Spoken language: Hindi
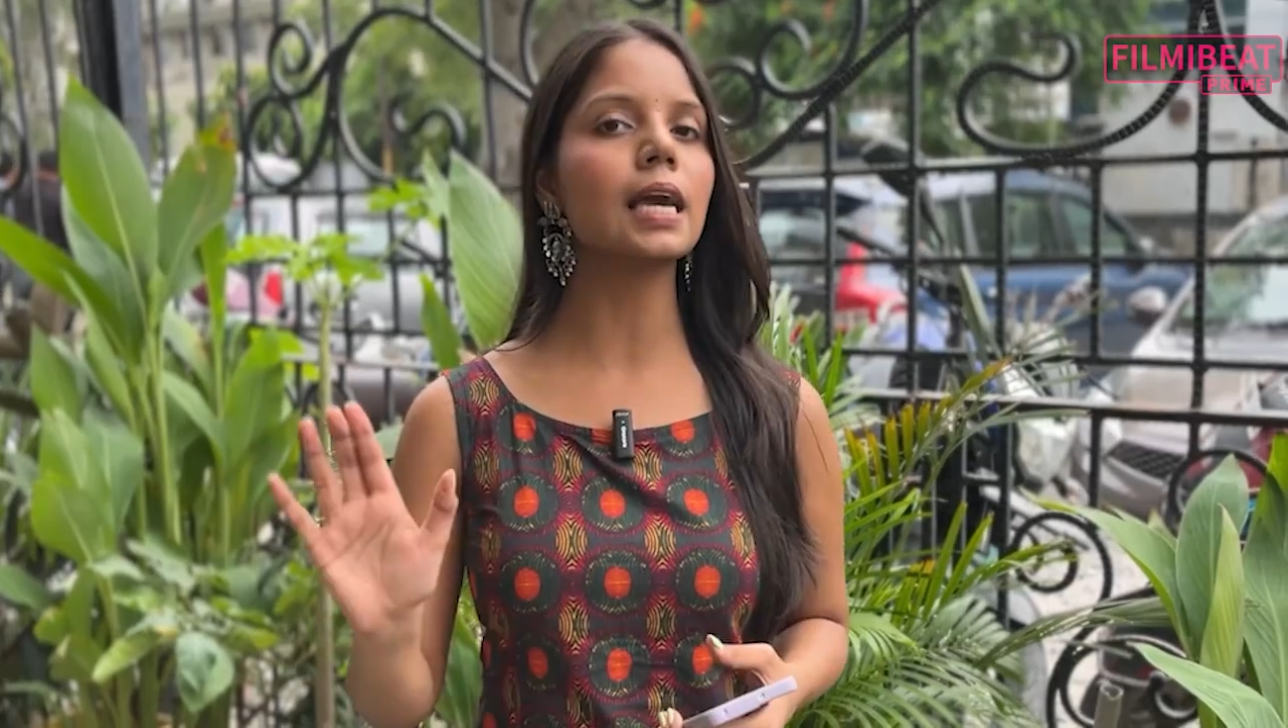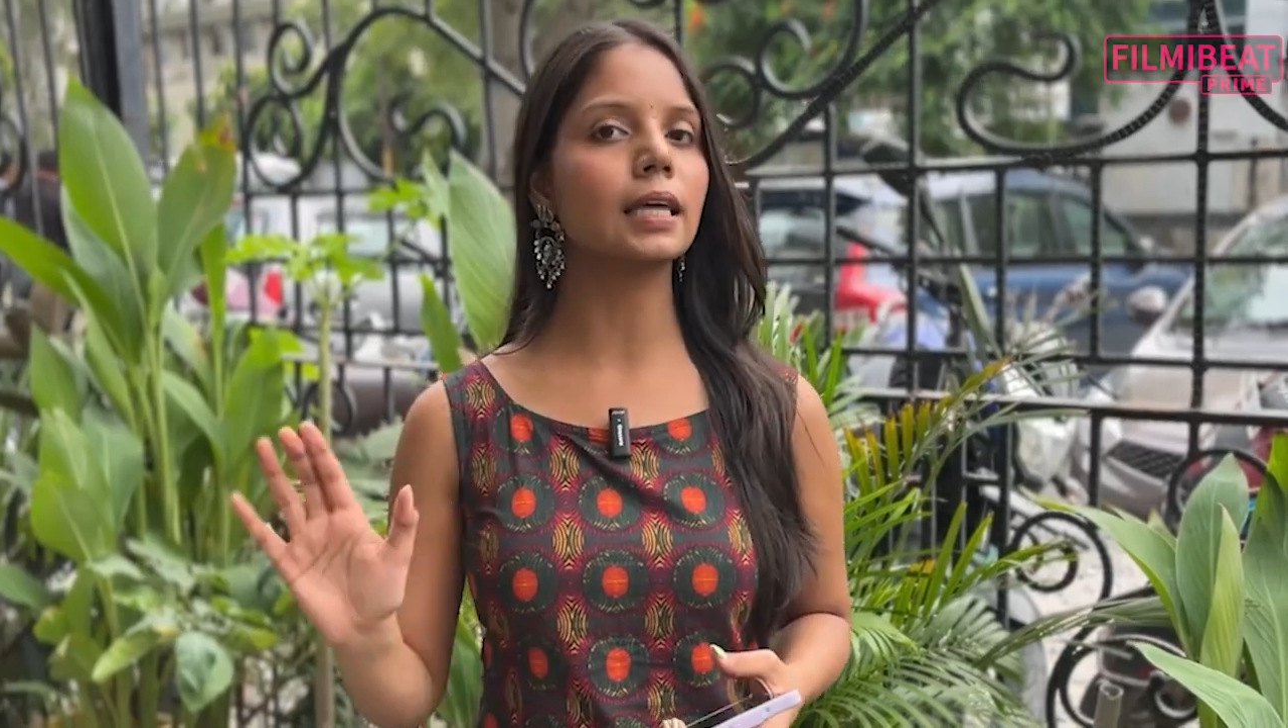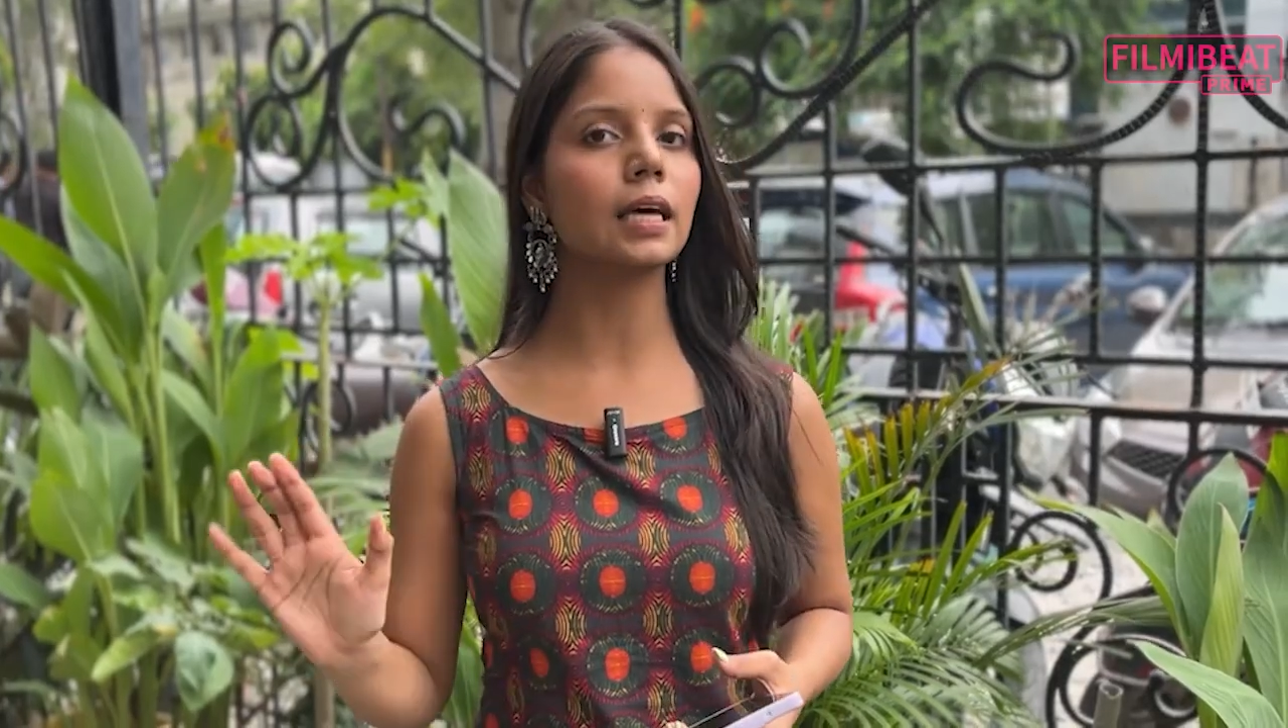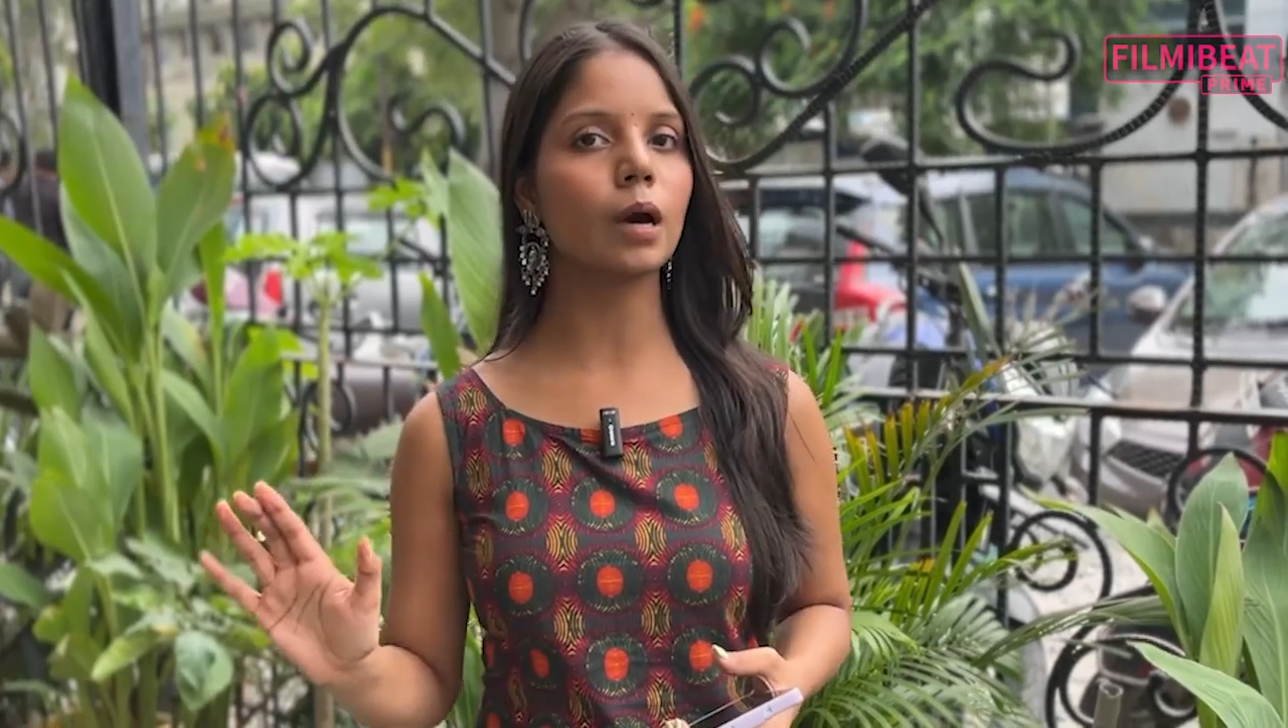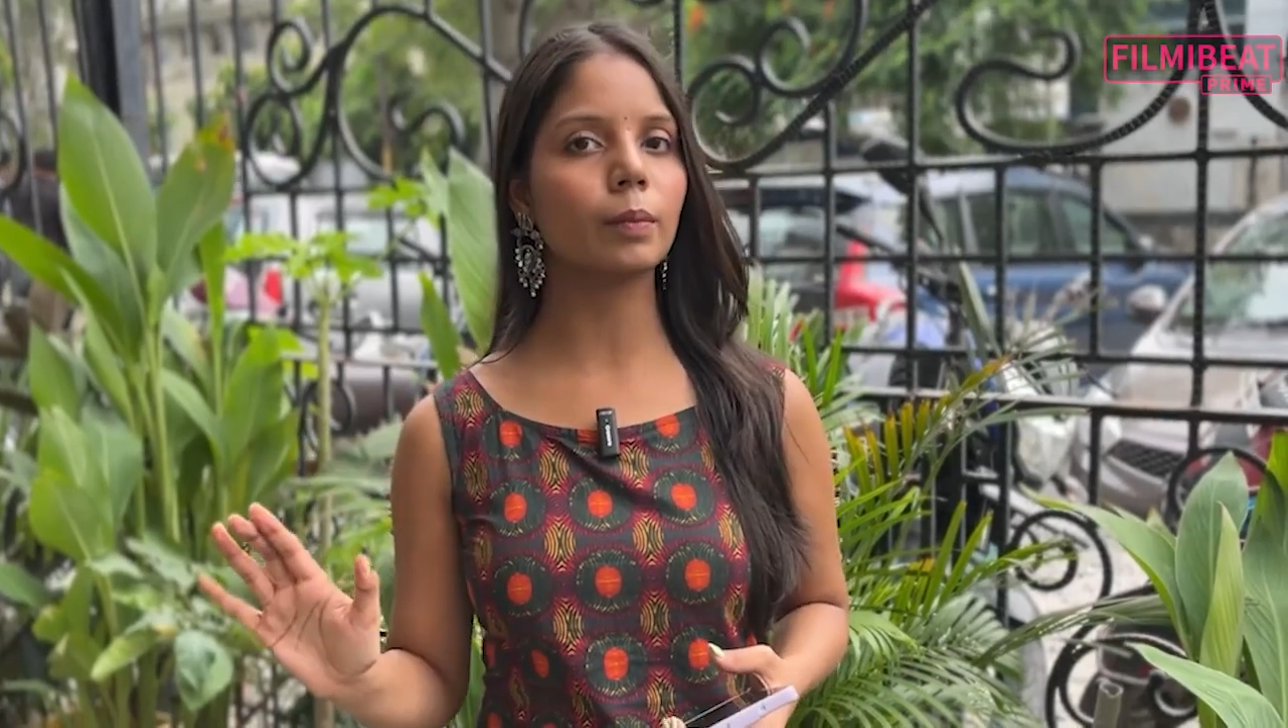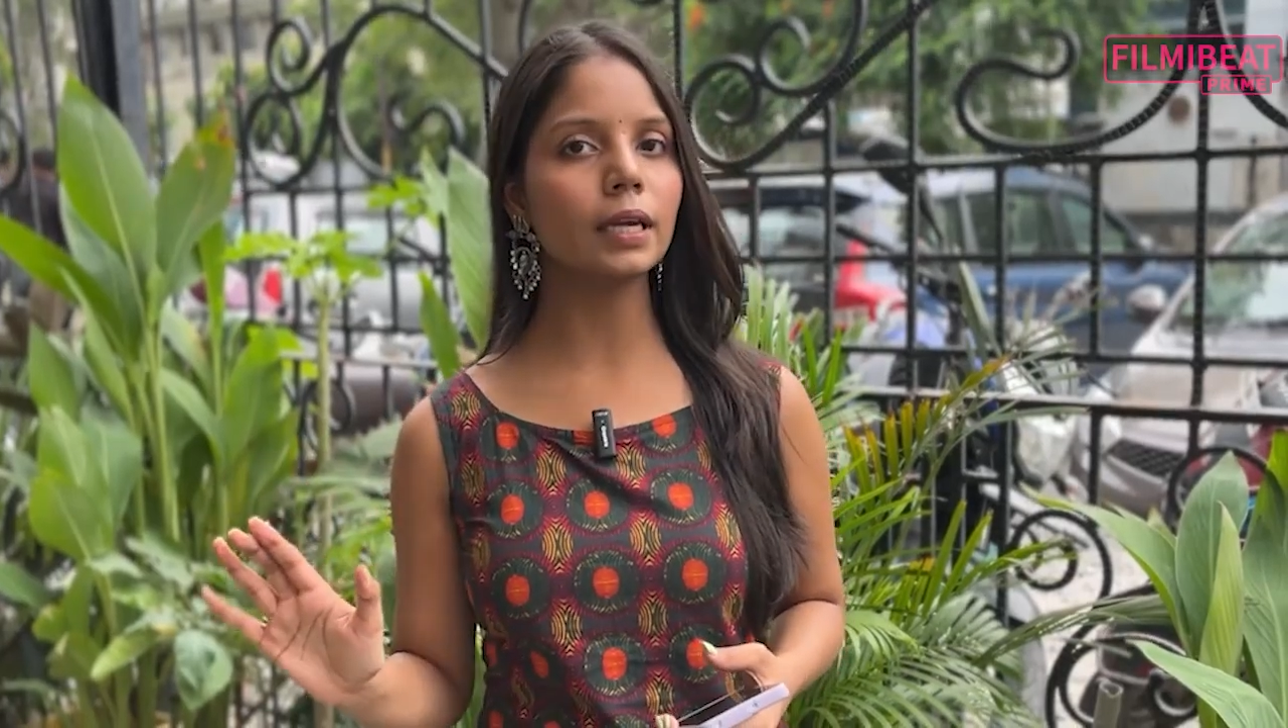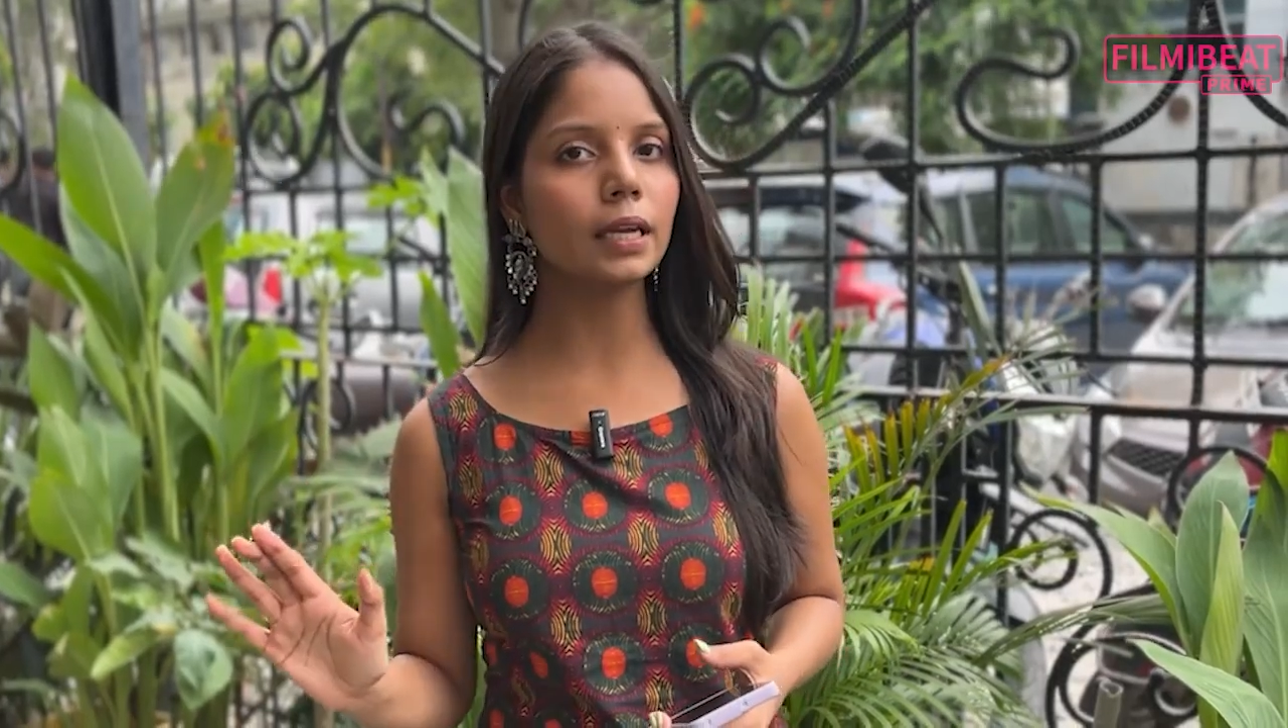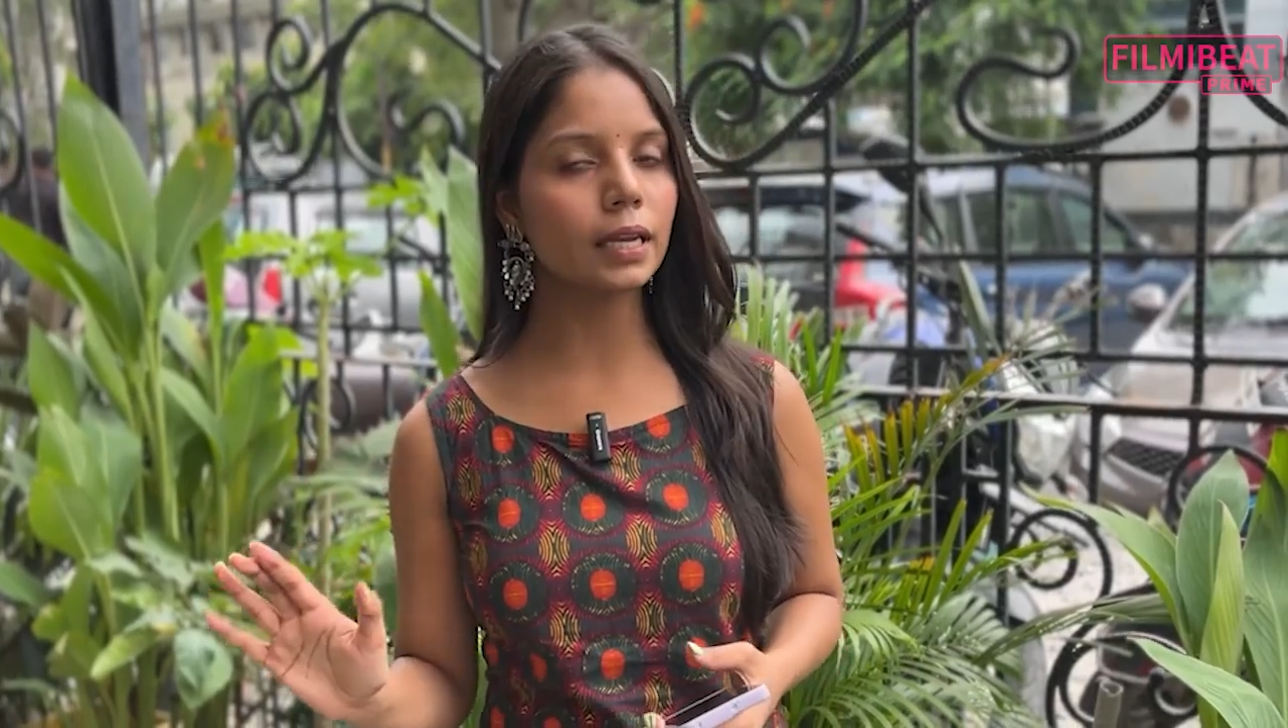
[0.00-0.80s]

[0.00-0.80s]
ज्यादा अभी